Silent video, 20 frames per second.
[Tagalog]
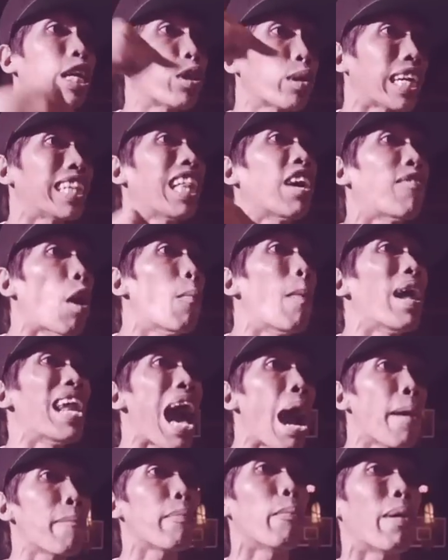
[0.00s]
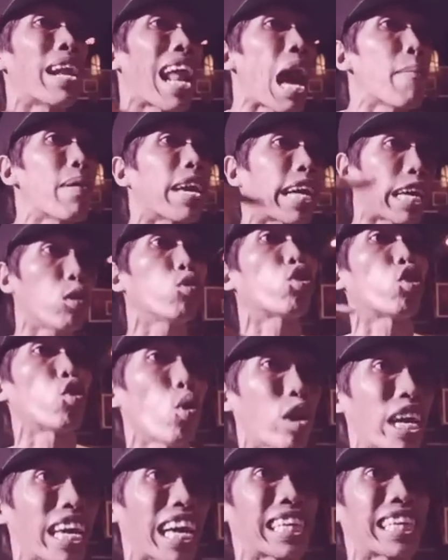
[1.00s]
dito sa Davao marami, marami kayong
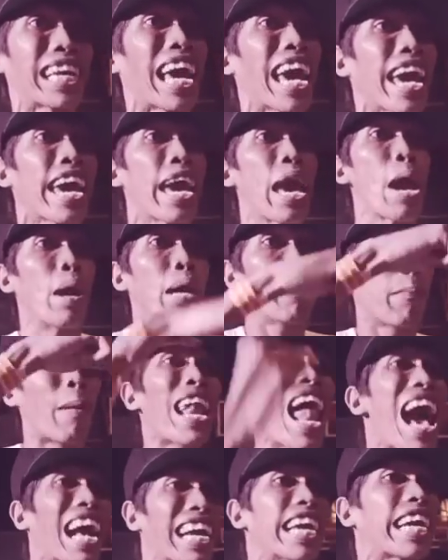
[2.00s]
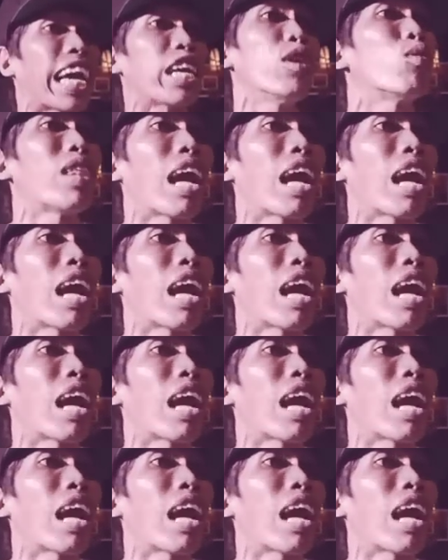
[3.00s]
suki kasi palagi kayong